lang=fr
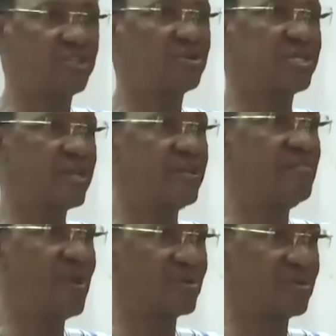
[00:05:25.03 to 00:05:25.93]
chaud, c'est eux
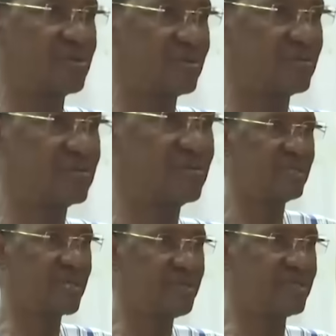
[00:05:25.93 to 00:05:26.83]
qui montent.
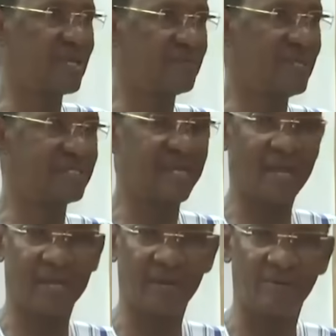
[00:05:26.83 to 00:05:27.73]
C'est eux qui cherchent les
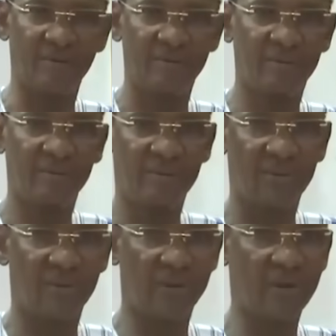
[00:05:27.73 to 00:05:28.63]
serres à canon.
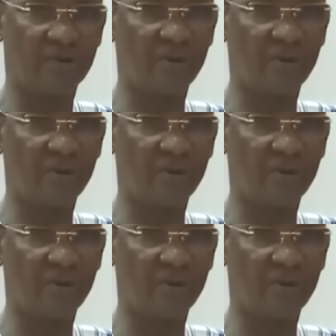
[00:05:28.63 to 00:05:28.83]
On a